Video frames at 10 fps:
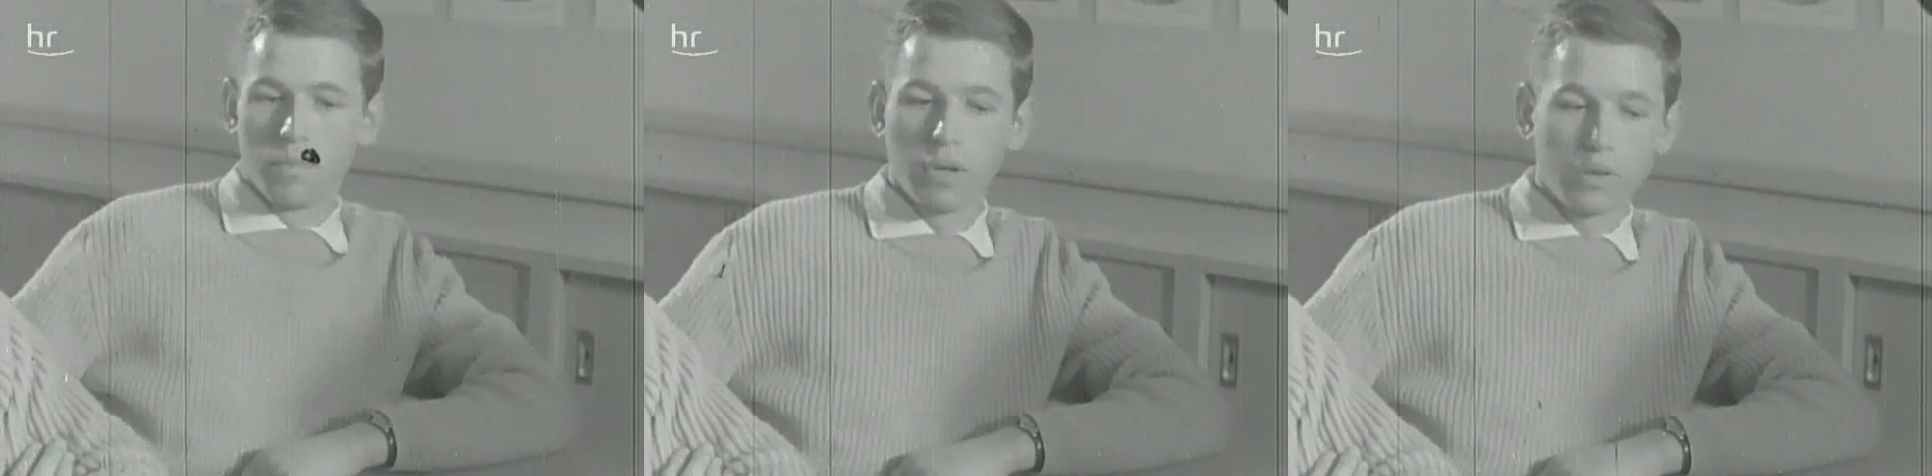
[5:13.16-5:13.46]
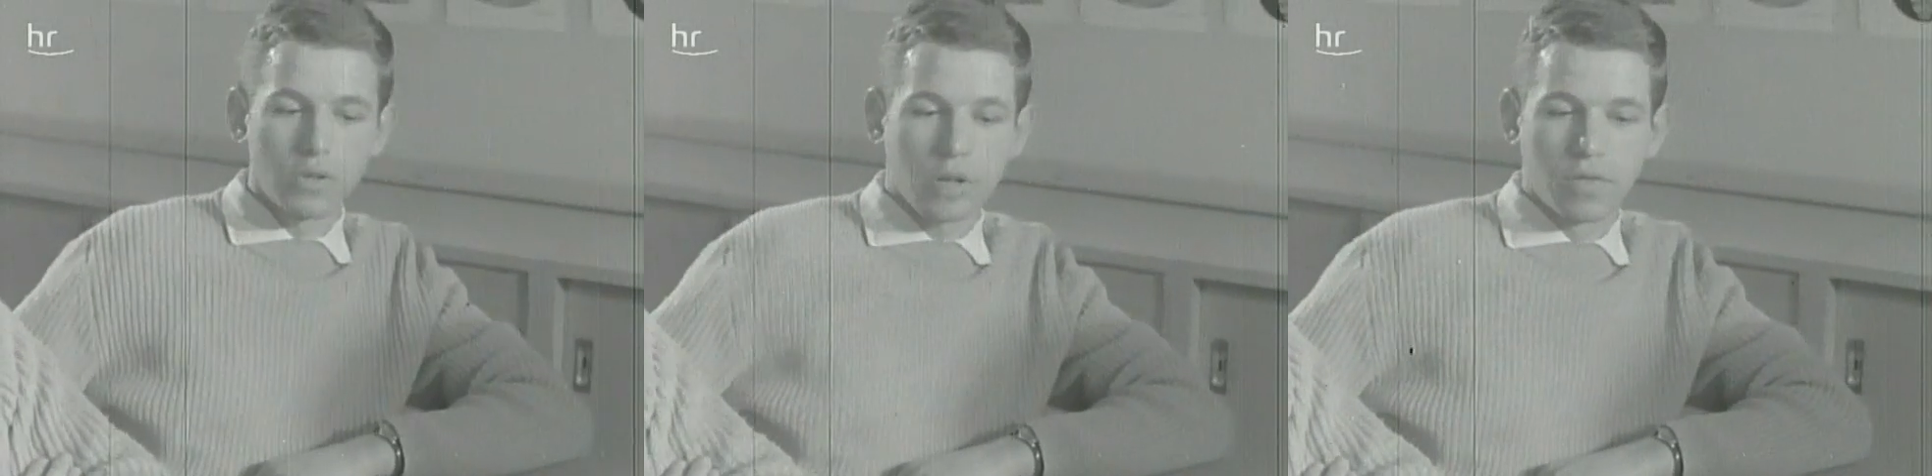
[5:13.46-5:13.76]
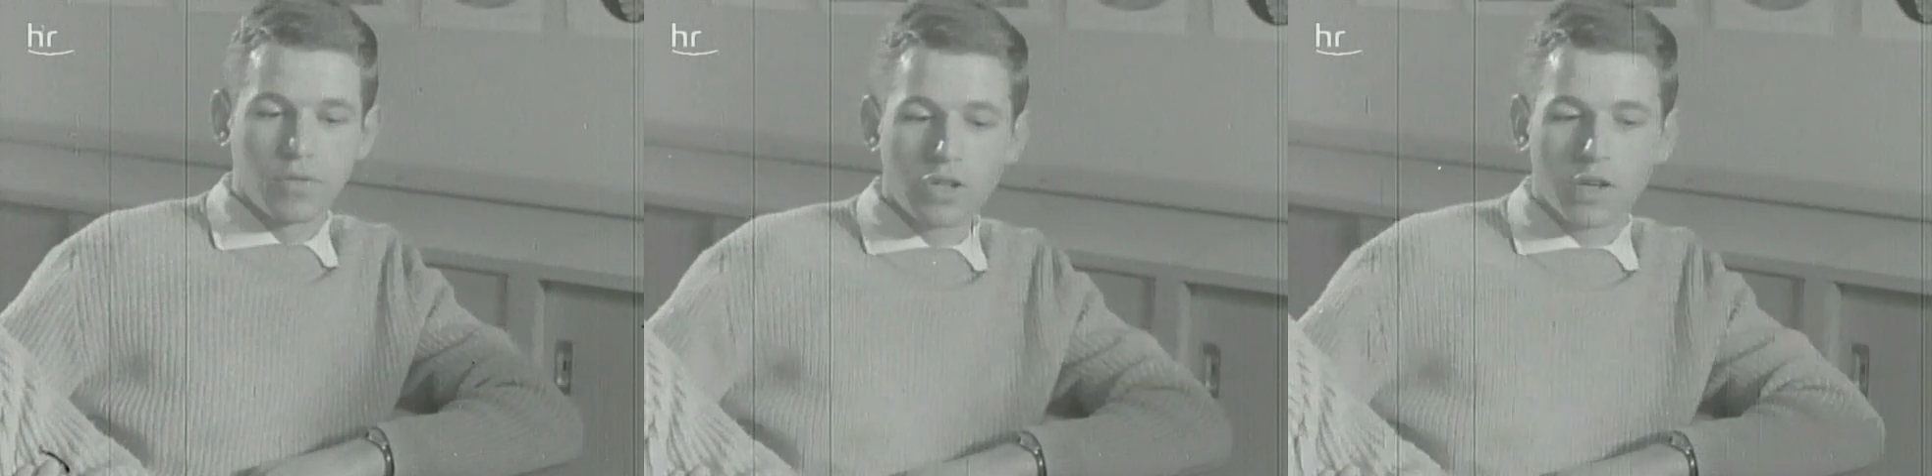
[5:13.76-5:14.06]
Mit
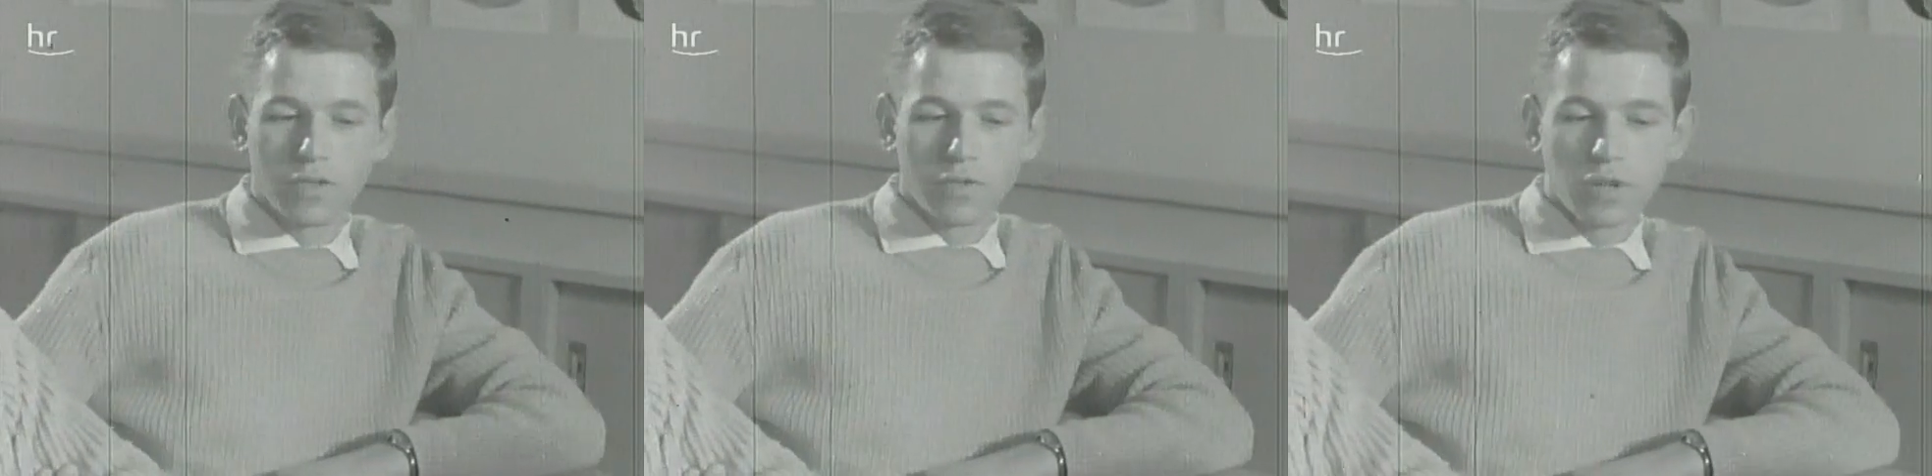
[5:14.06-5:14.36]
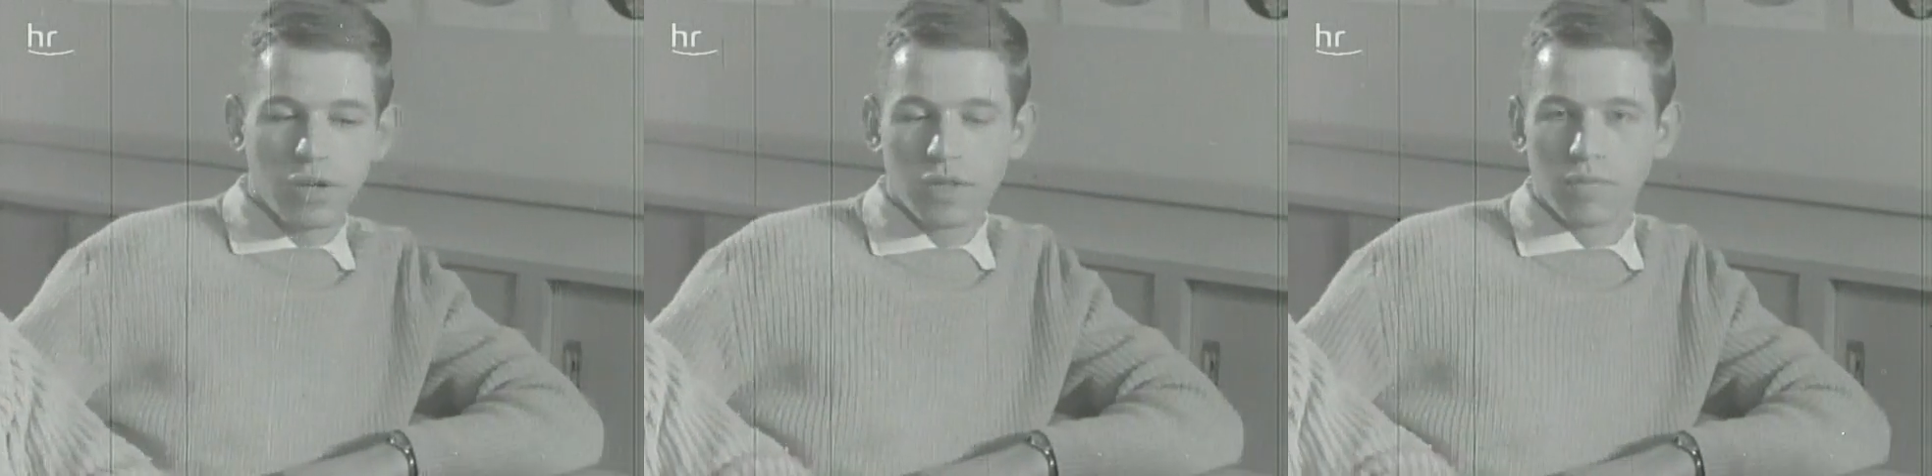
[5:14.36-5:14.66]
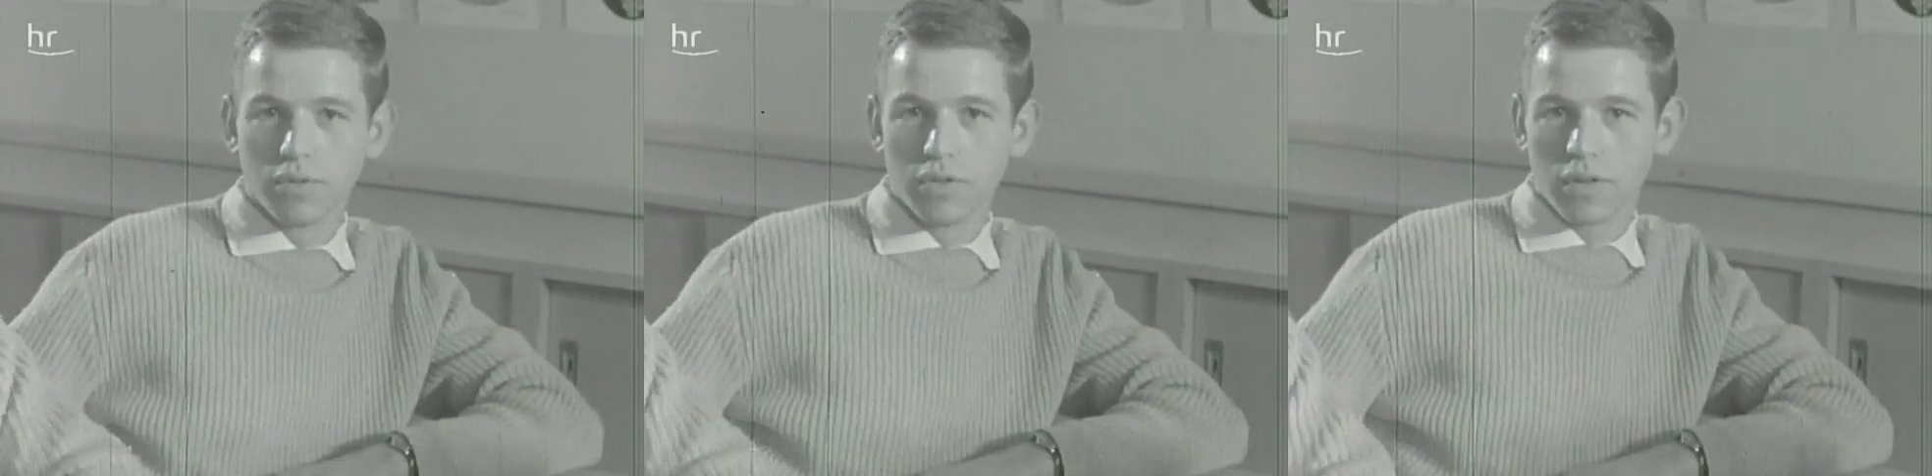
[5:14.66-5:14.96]
unserer
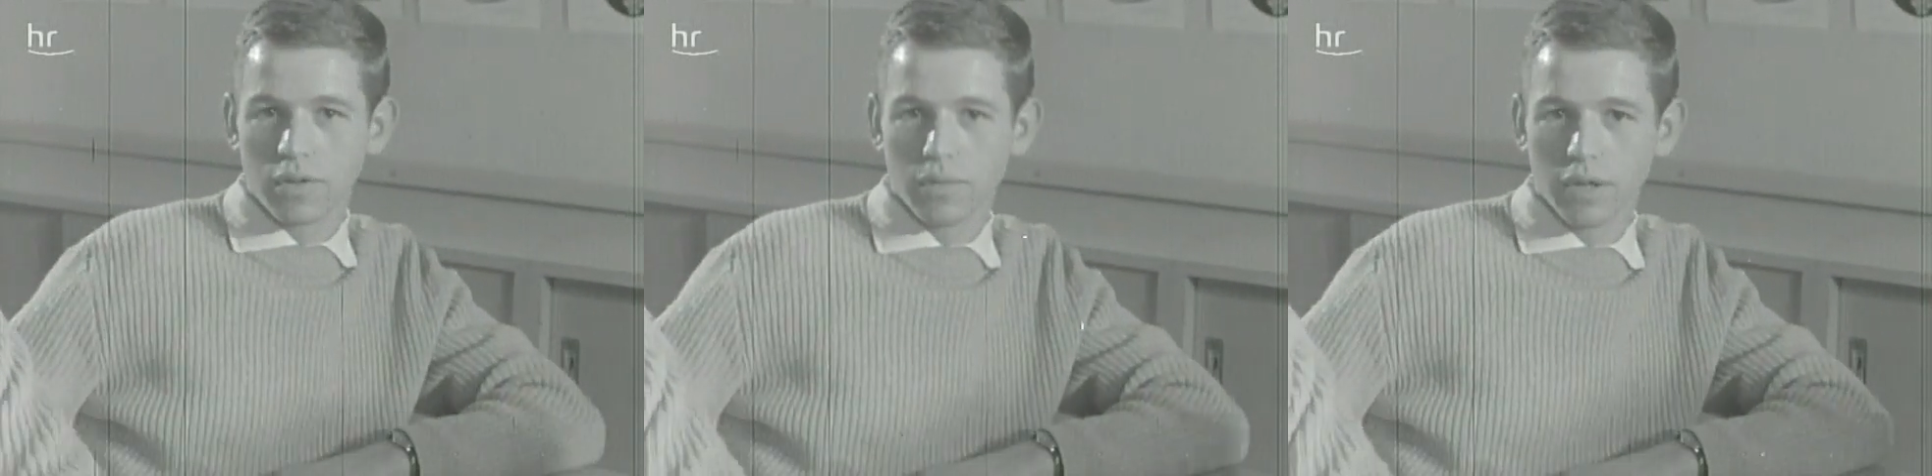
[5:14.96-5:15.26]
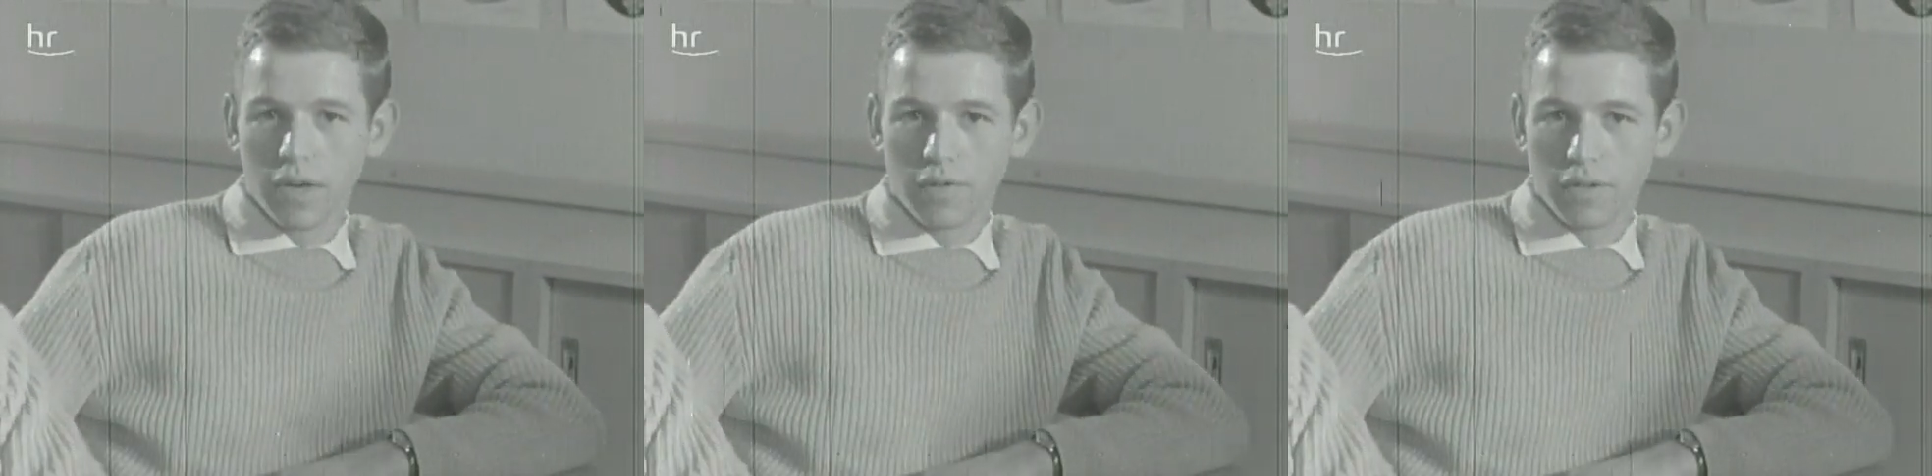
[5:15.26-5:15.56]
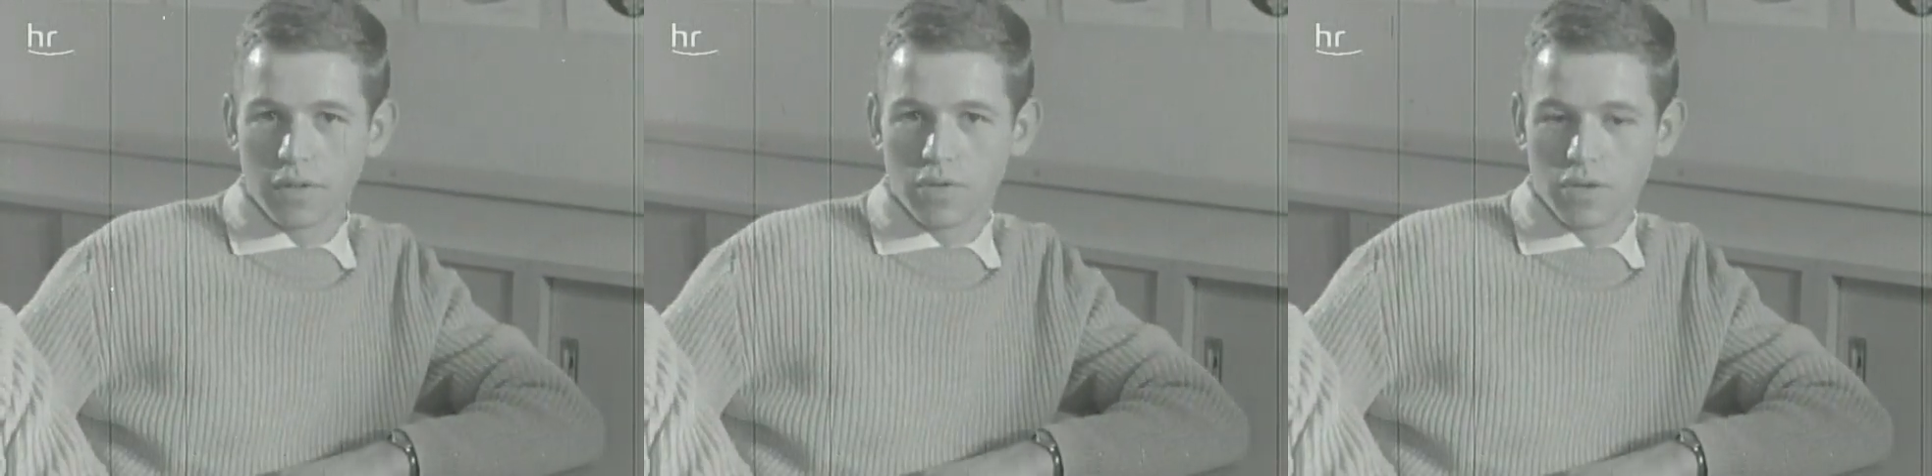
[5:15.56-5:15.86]
wirtschaftswunderlichen Bundesrepublik haben wir
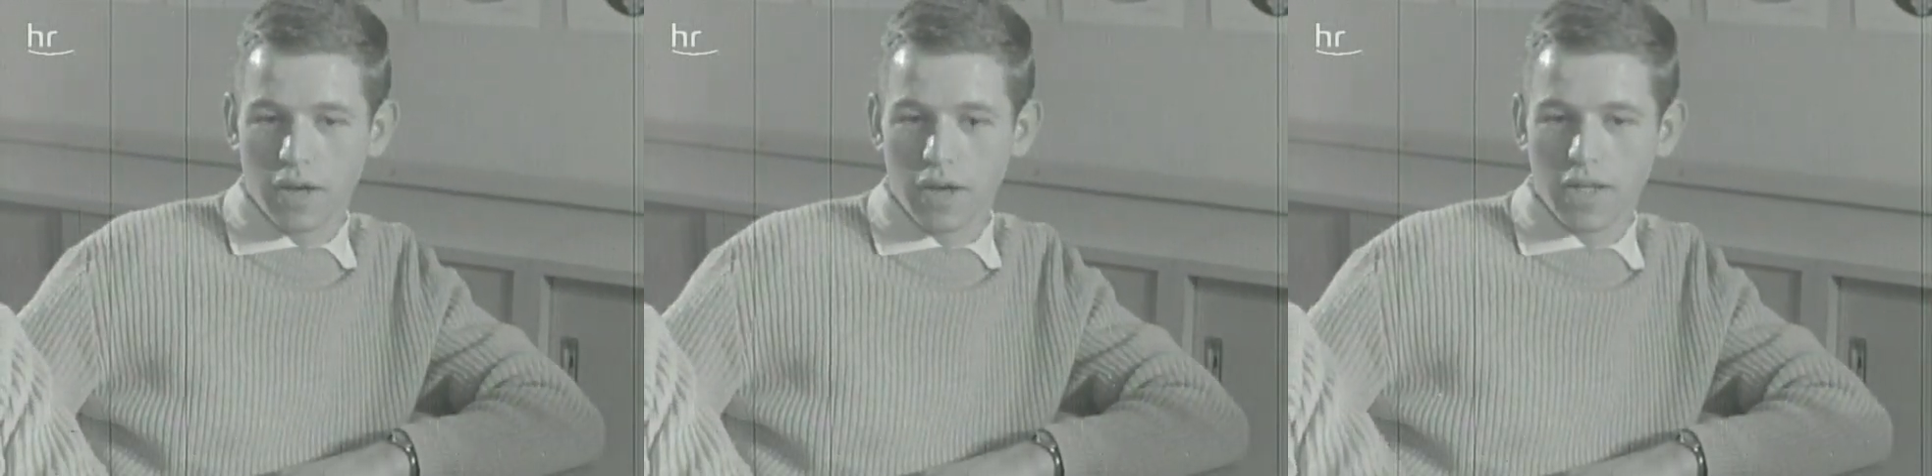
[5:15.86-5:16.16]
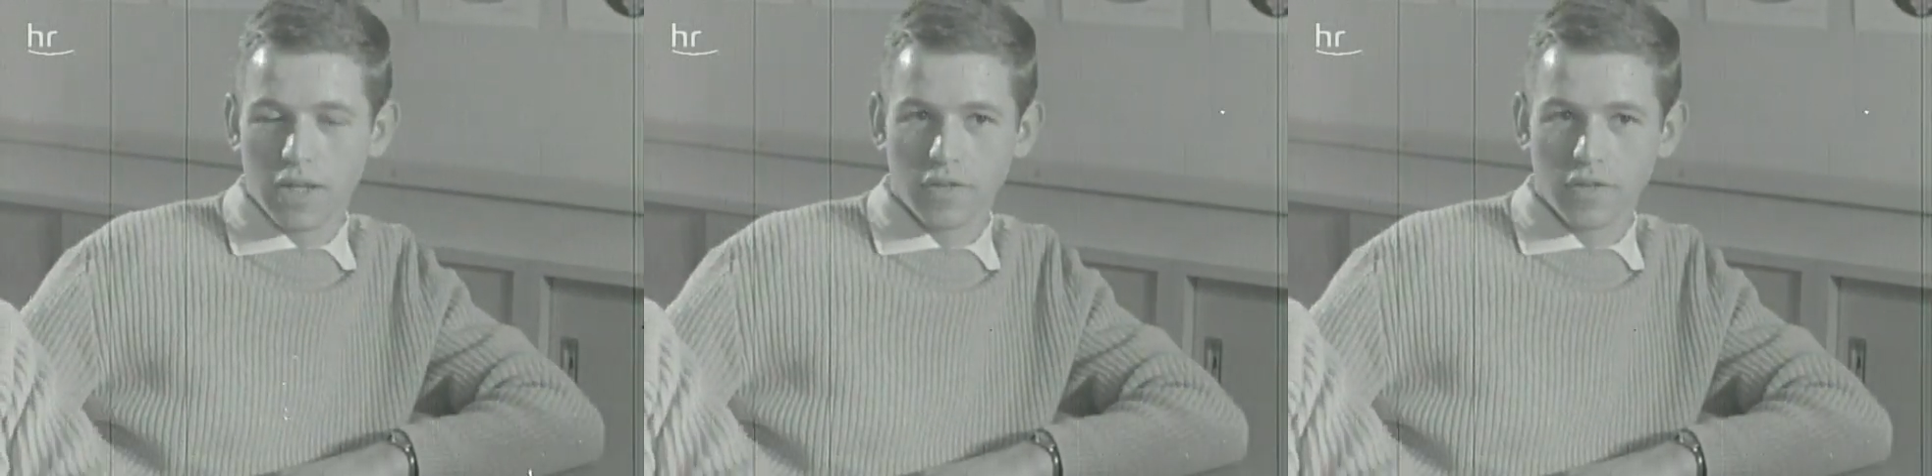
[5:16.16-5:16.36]
inzwischen erreicht,